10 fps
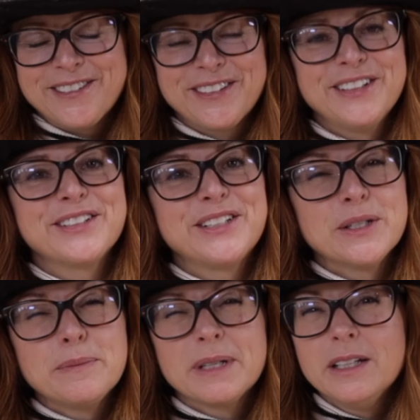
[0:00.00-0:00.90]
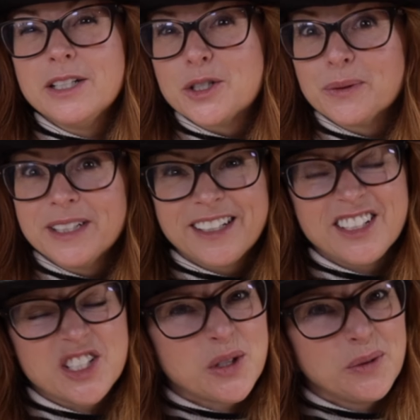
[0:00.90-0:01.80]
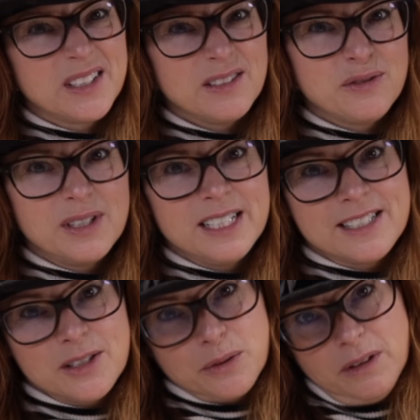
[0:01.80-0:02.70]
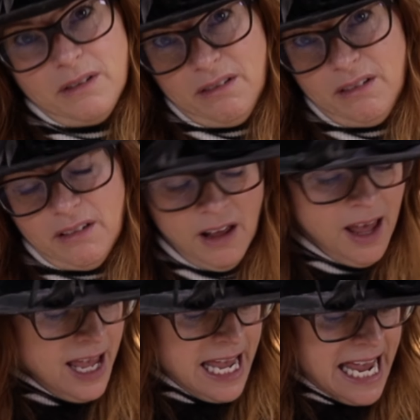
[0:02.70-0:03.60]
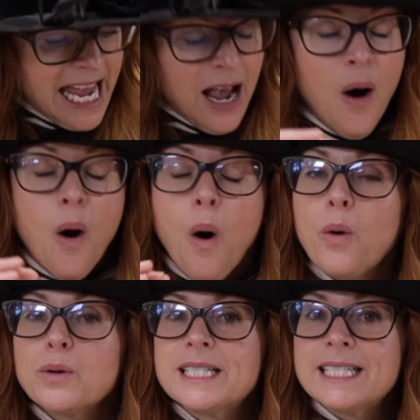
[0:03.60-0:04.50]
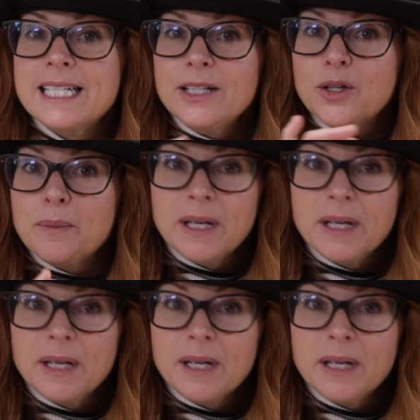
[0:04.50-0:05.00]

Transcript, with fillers: fin octobre. Quand il y a des journées très chaudes, des fois, les citrouilles... Euh. on dit de